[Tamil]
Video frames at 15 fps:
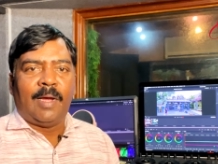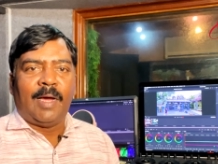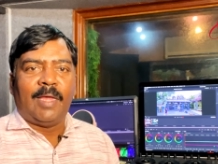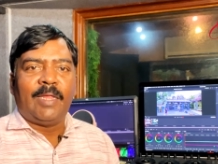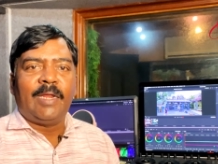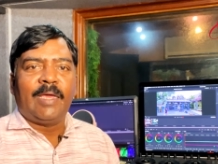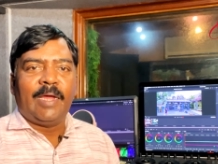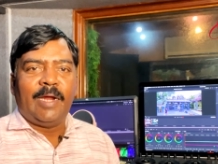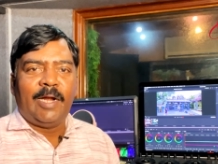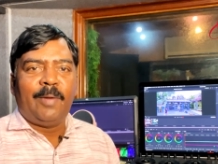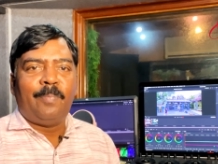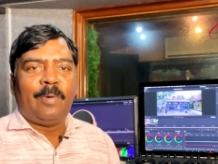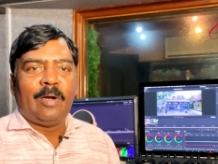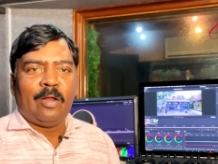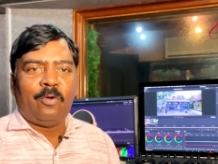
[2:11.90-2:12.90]
அதை நீங்கள்
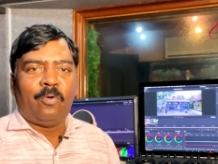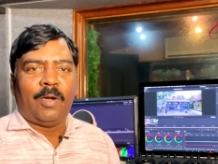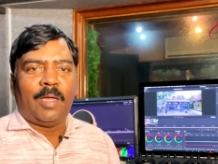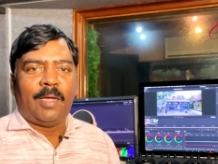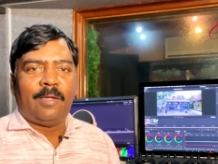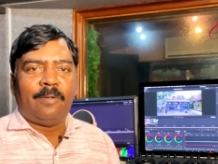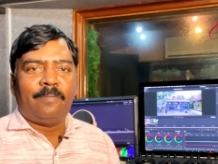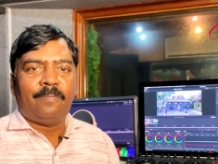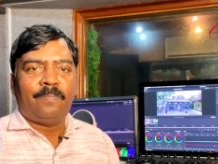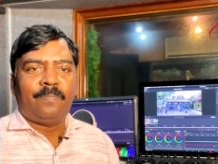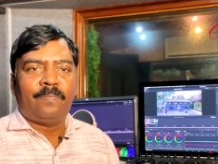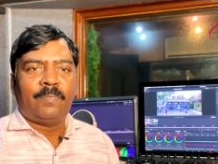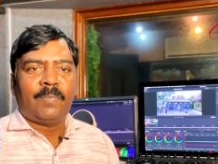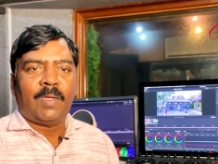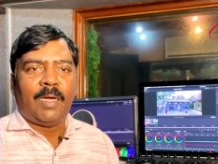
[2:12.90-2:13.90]
எடிட் பண்ணணுன்னா
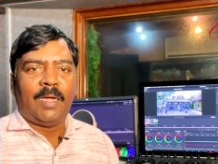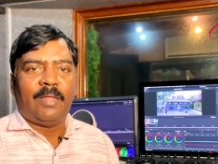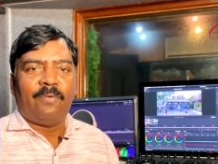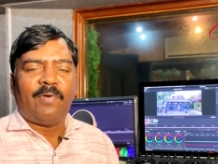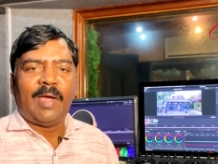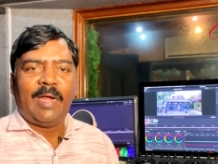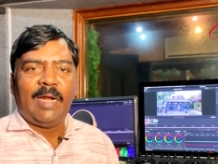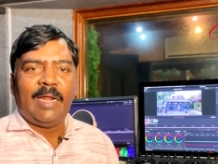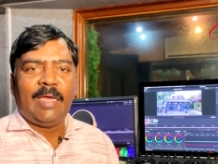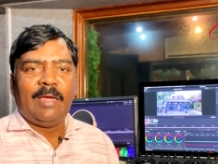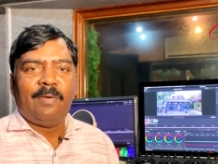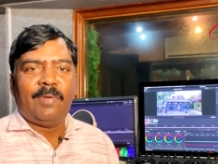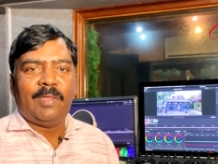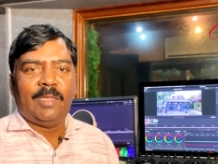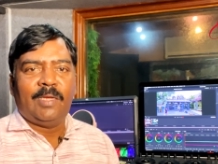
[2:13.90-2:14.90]
அந்த ஃபைலையே
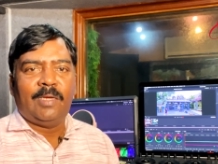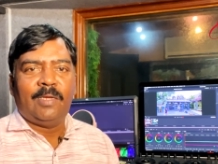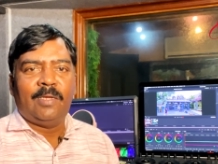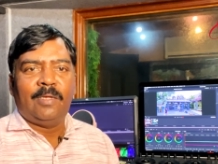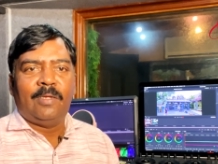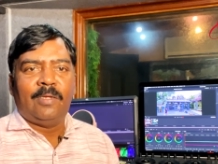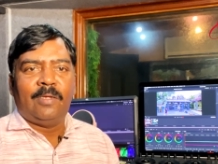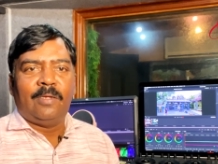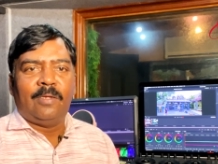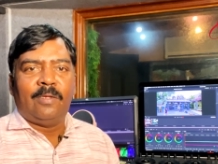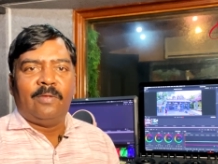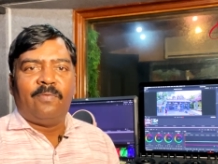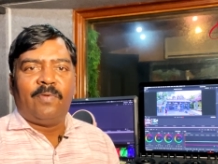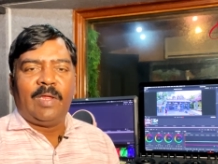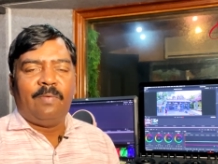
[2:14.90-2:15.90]
வந்து
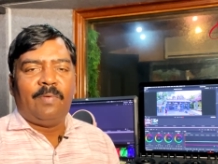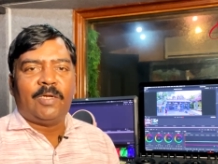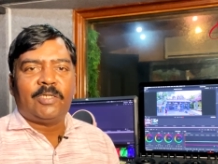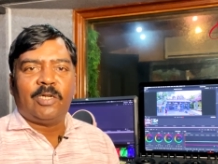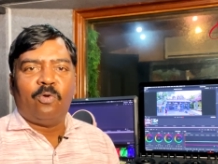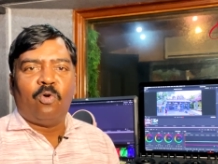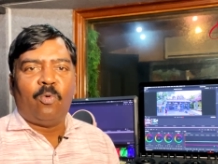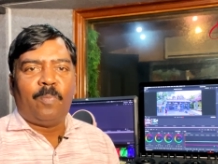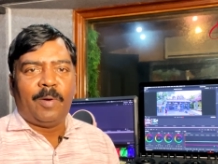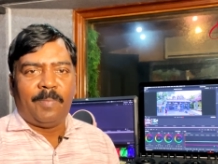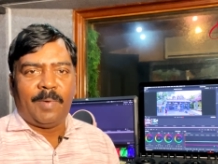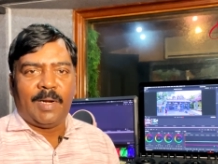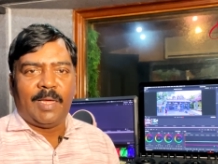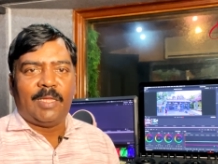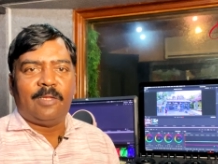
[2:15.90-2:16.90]
ஃப்ரீ வேர்ஷன் ஓப்பன்
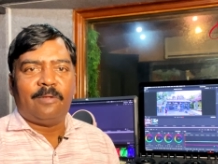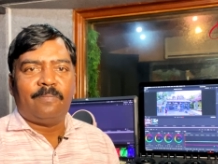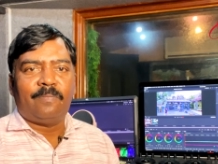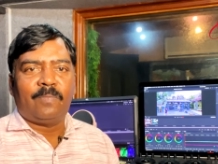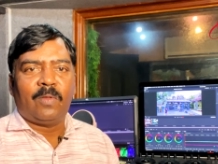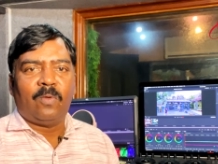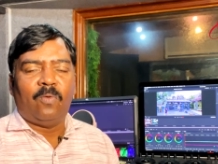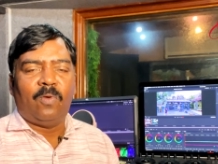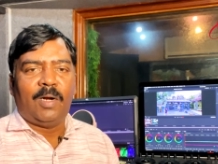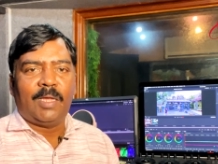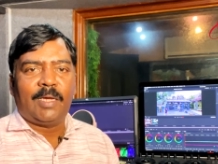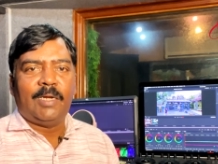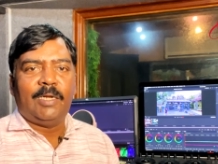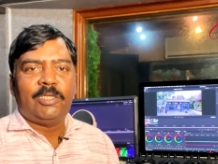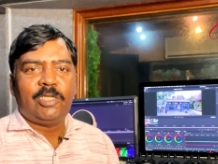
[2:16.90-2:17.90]
பண்ணாது
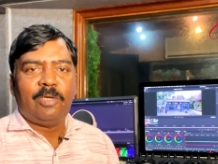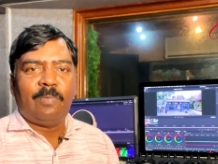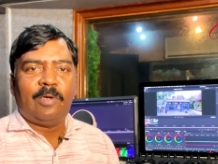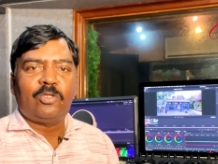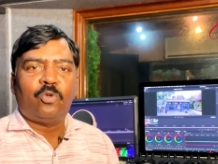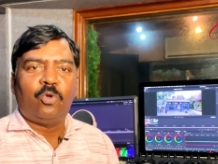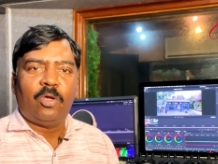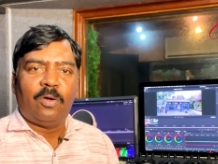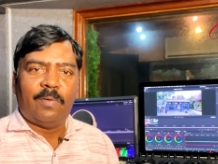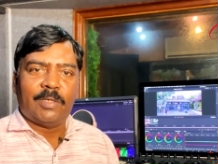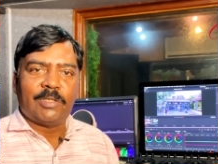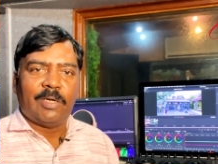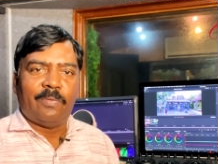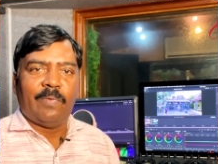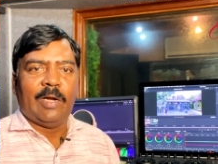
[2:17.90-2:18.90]
உங்களுக்கு நிச்சயமாக ஸ்டுடியோ
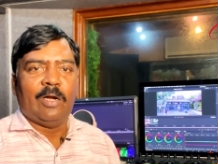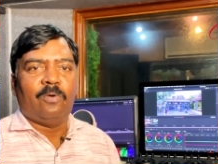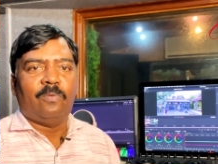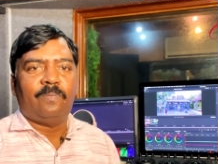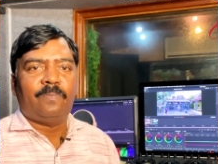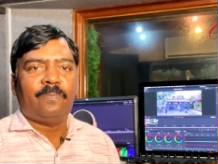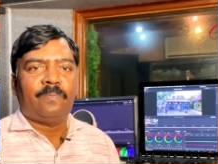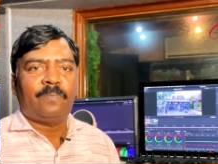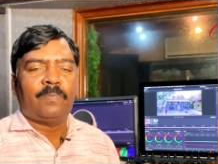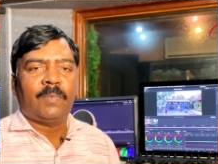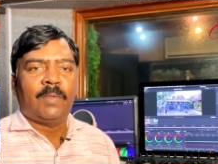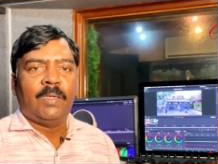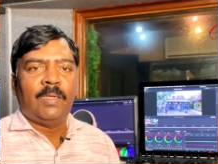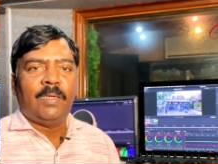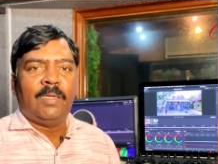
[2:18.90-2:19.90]
வேர்ஷன் வேணும்
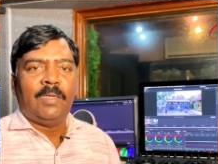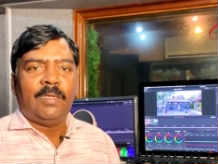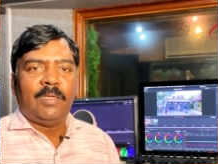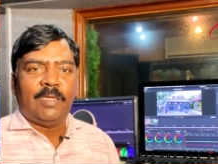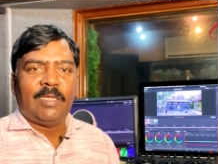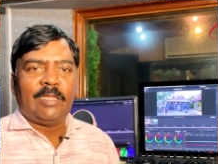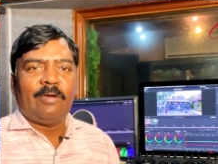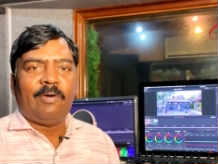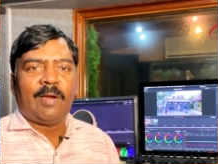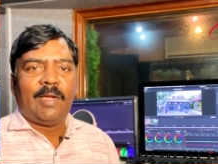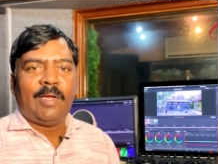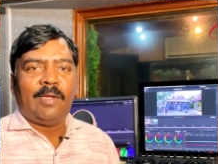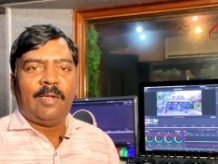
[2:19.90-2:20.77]
இதை தவிர